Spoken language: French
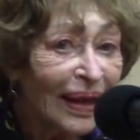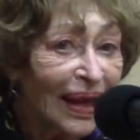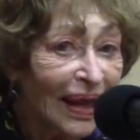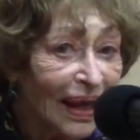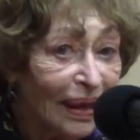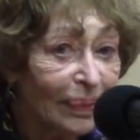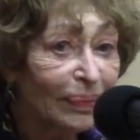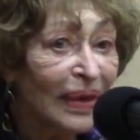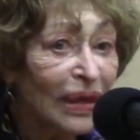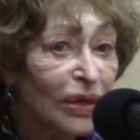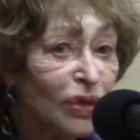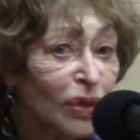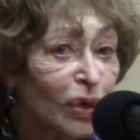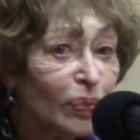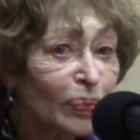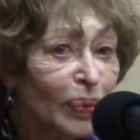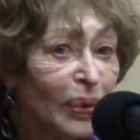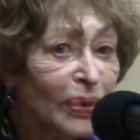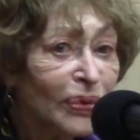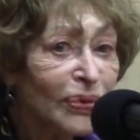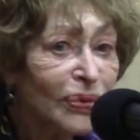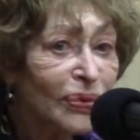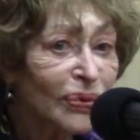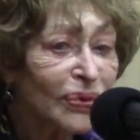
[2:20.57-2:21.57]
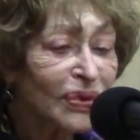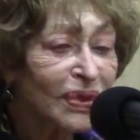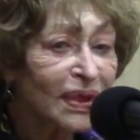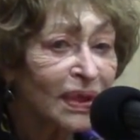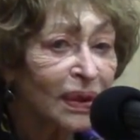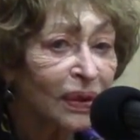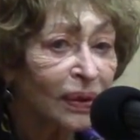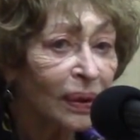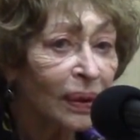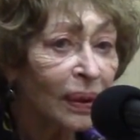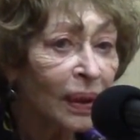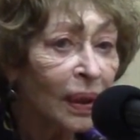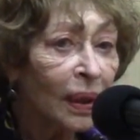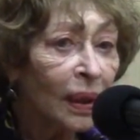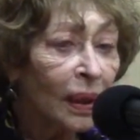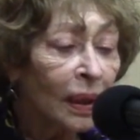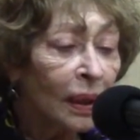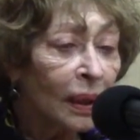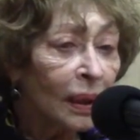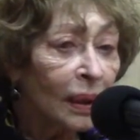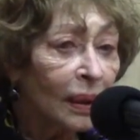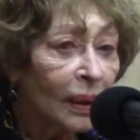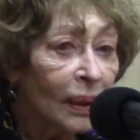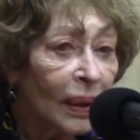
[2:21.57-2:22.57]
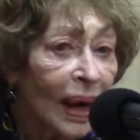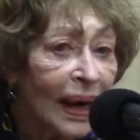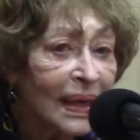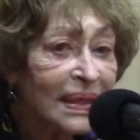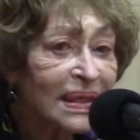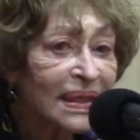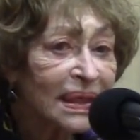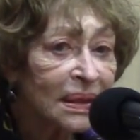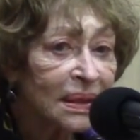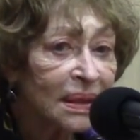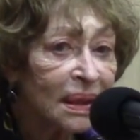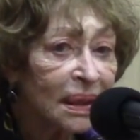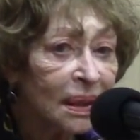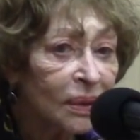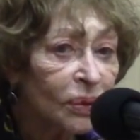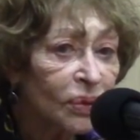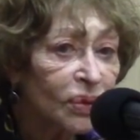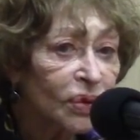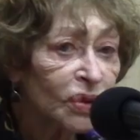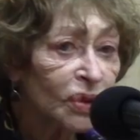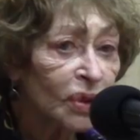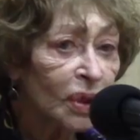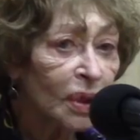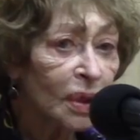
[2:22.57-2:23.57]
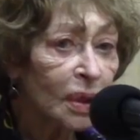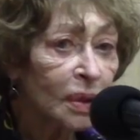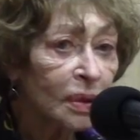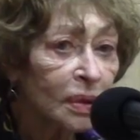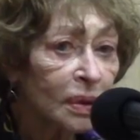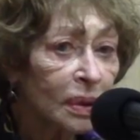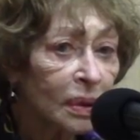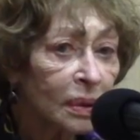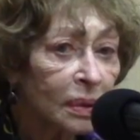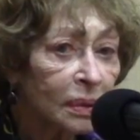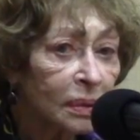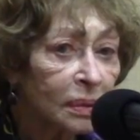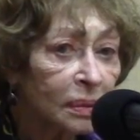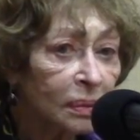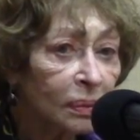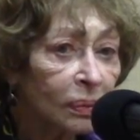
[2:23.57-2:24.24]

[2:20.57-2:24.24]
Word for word: Et, mais je pense aussi que euh, asséner aux jeunes